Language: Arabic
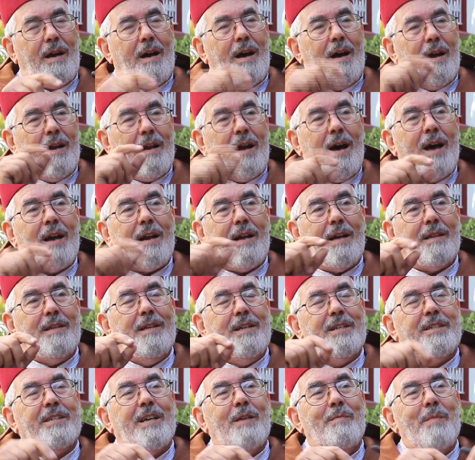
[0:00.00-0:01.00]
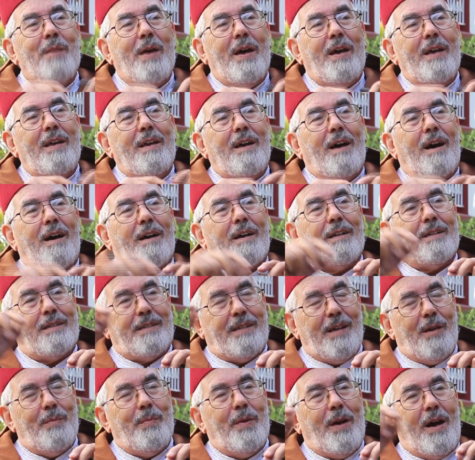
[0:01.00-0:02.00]
الأراضي الجماعية
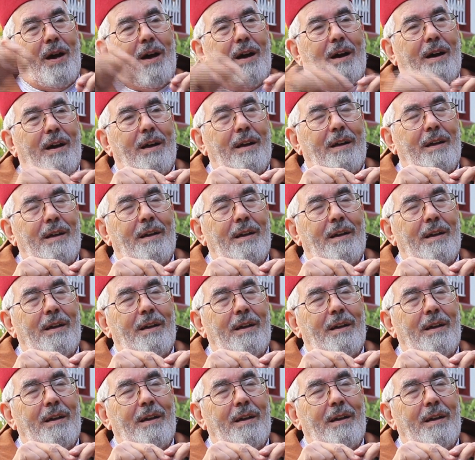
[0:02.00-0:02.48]
التابعة